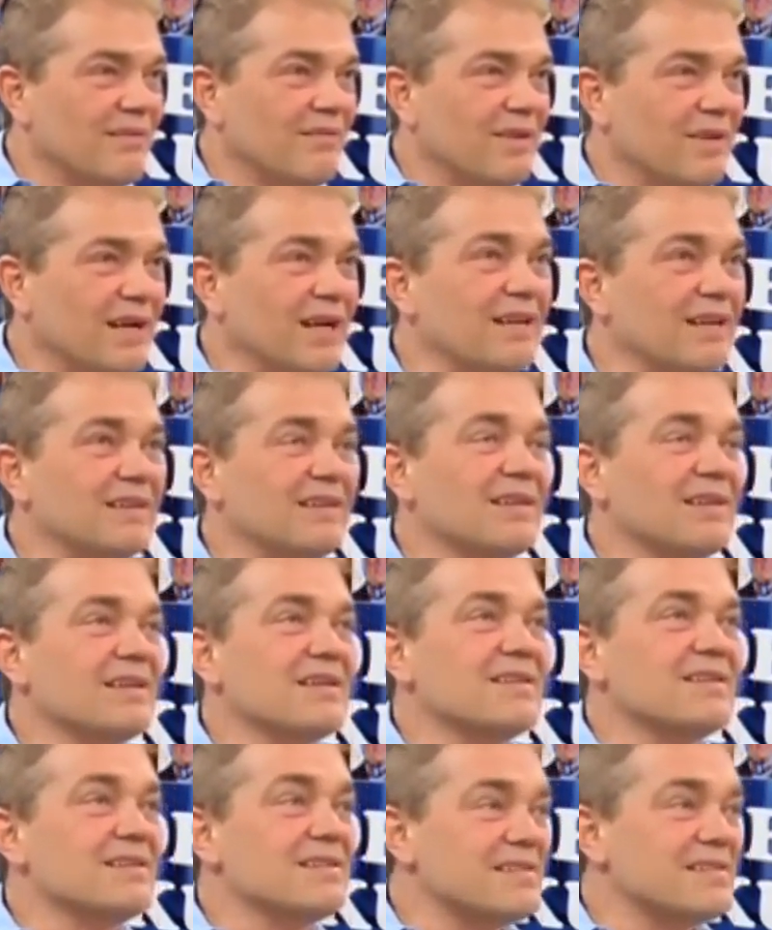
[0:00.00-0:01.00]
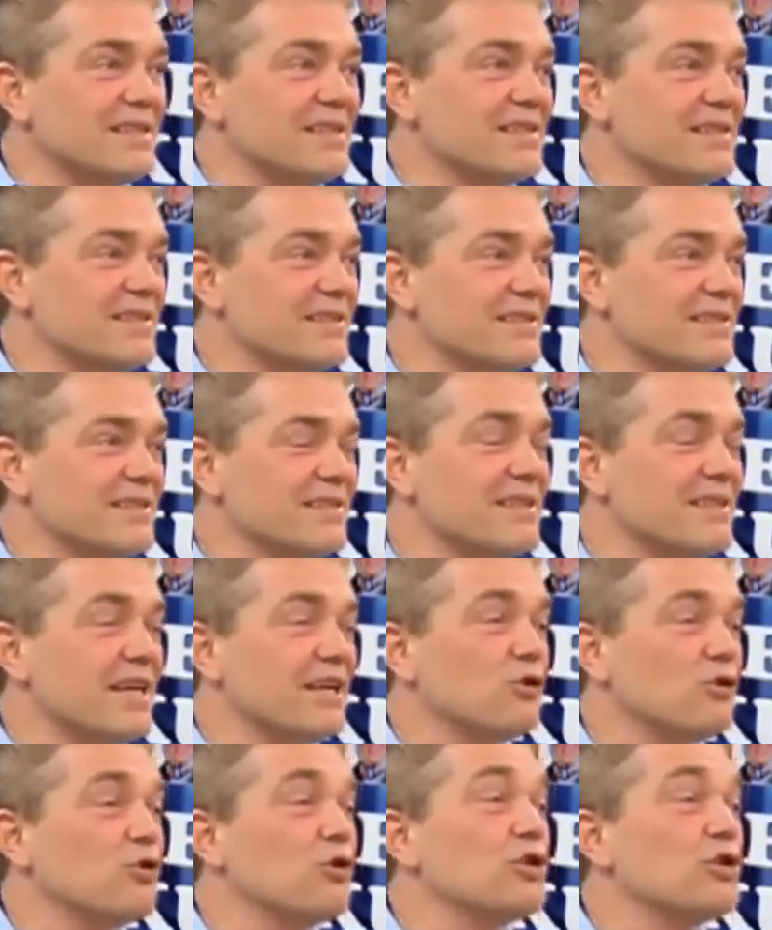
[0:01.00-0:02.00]
Fakat siz
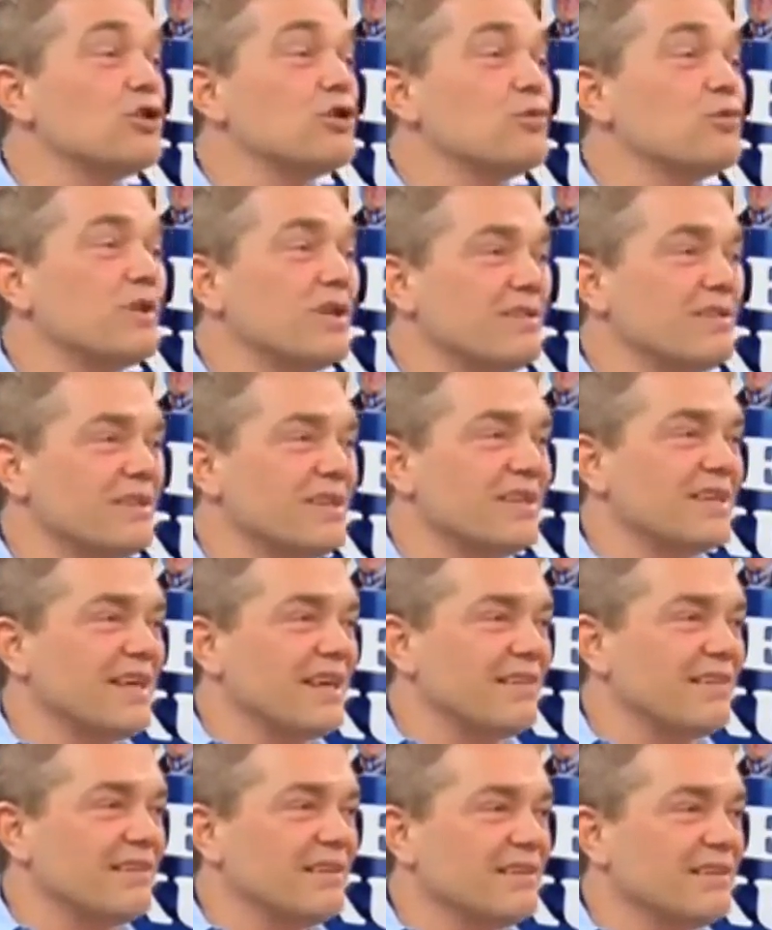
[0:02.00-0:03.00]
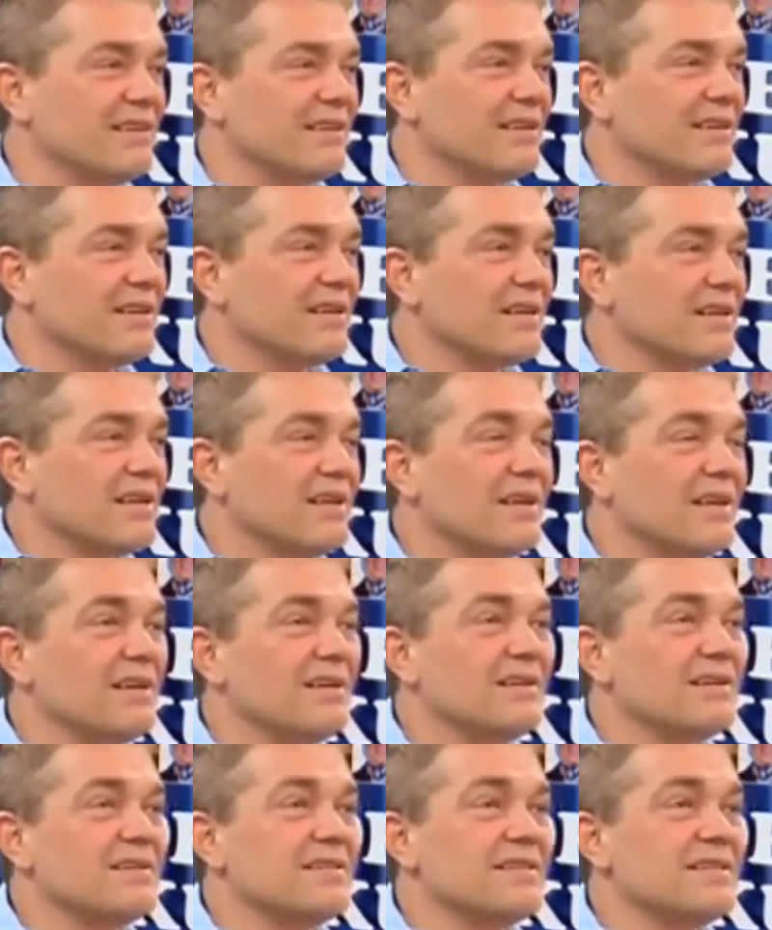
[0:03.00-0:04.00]
teknoloji üretirken
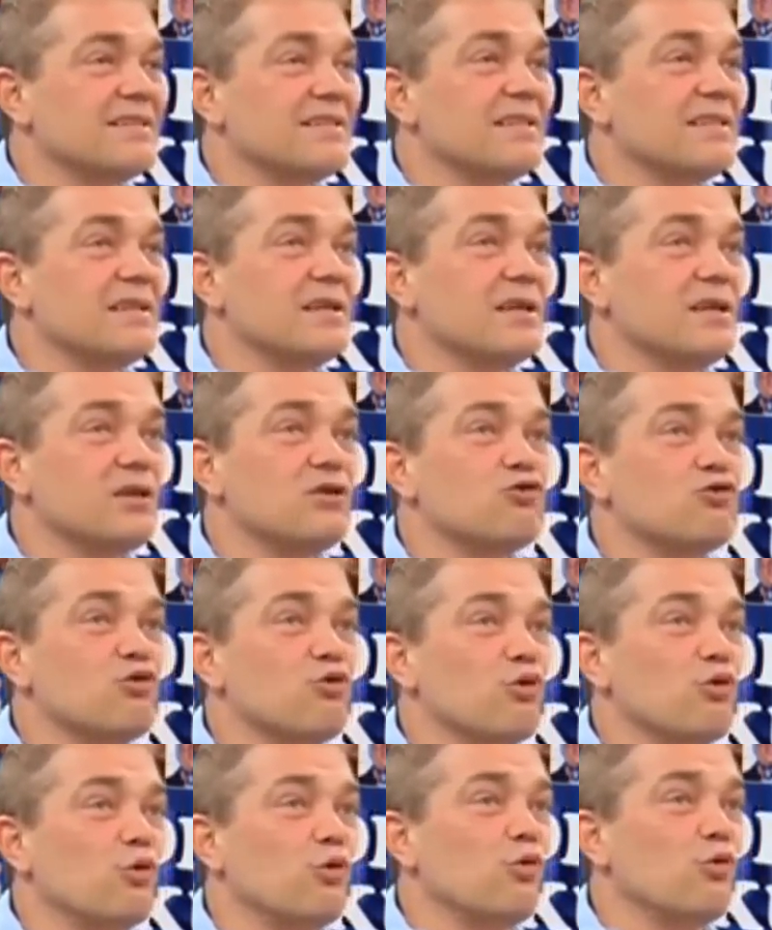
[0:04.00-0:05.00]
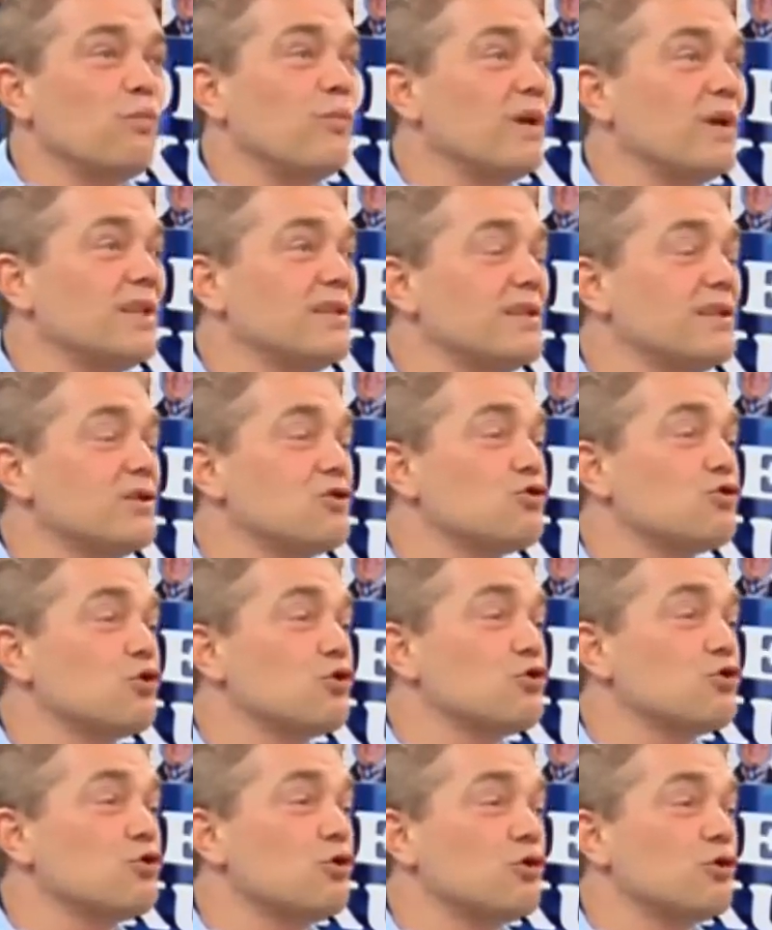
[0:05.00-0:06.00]
e, sizin hiç ummadığınız
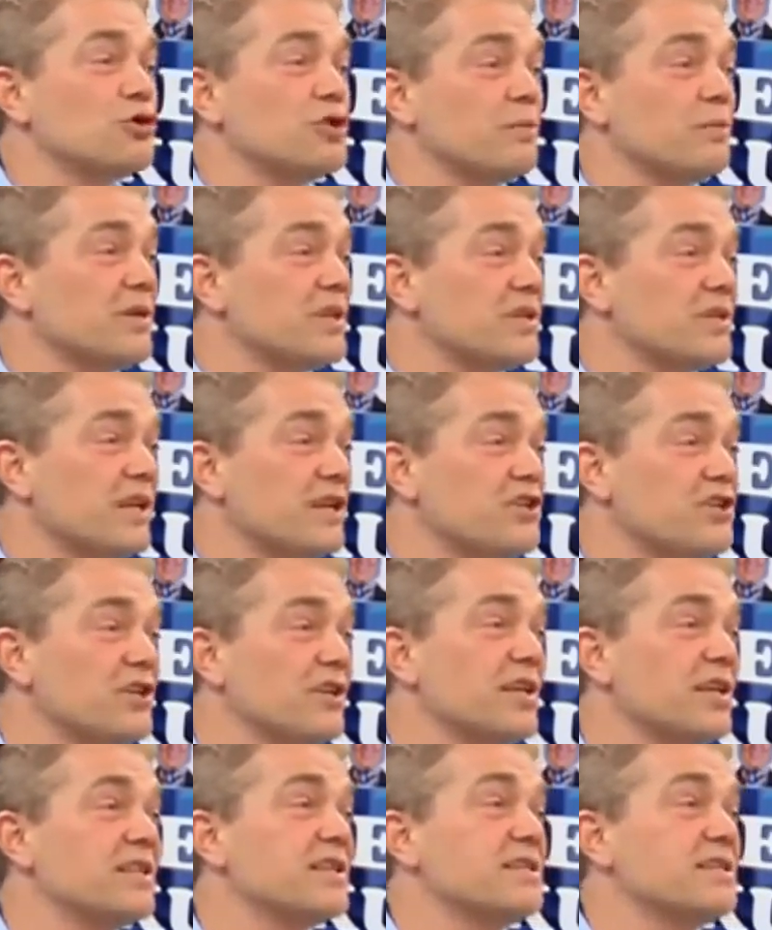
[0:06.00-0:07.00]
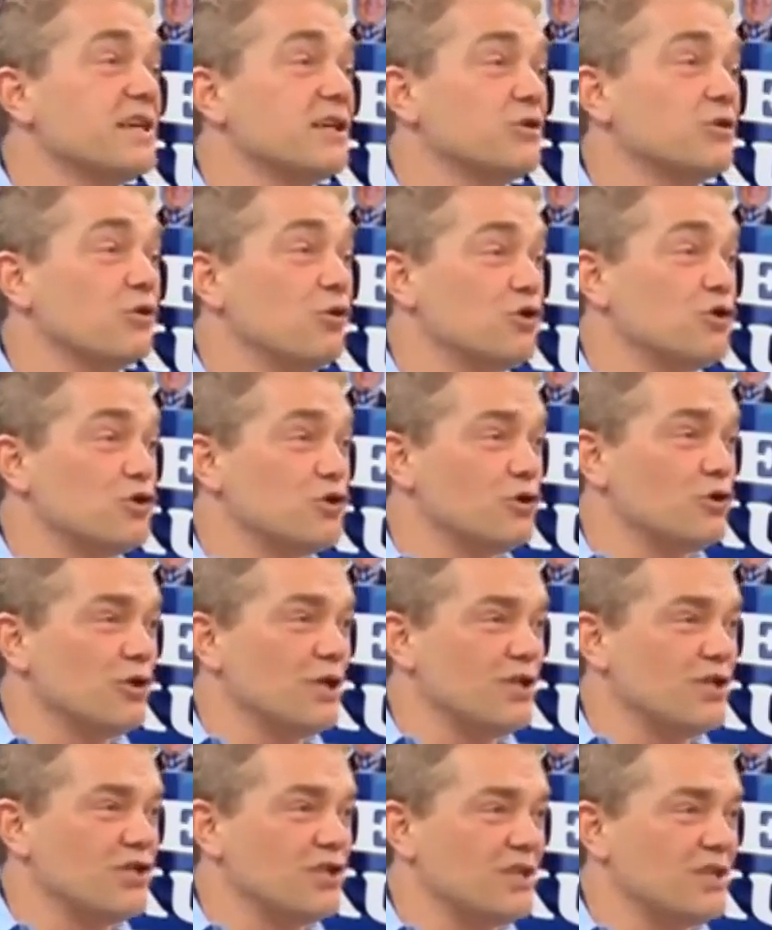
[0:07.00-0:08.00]
sosyolojik bir değişikliğe de teknoloji yol
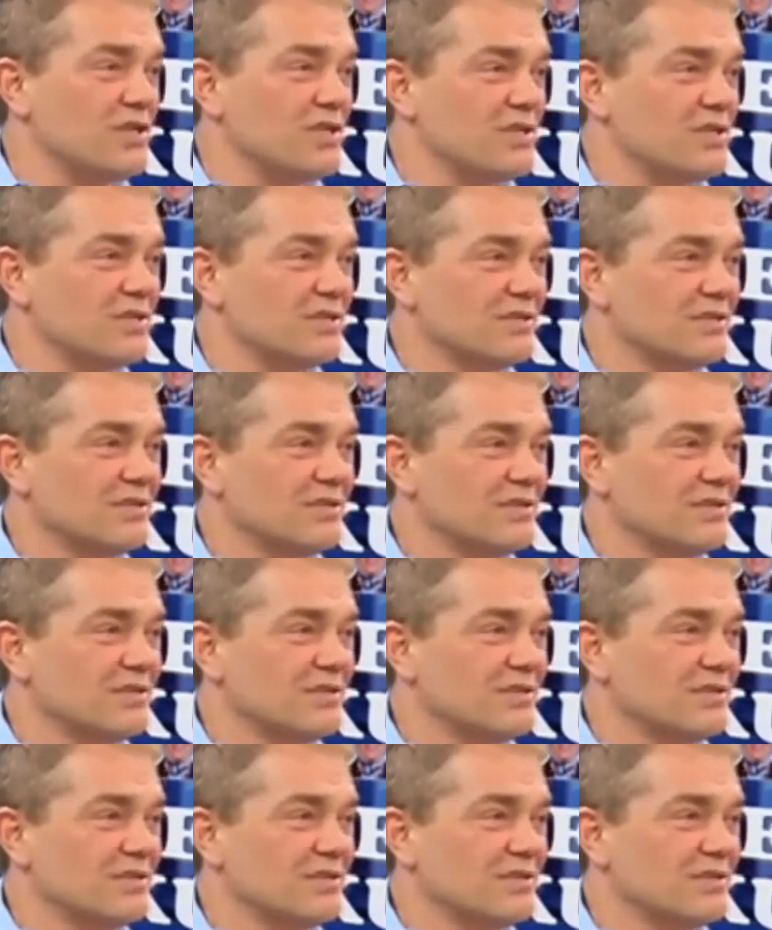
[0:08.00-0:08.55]
açar.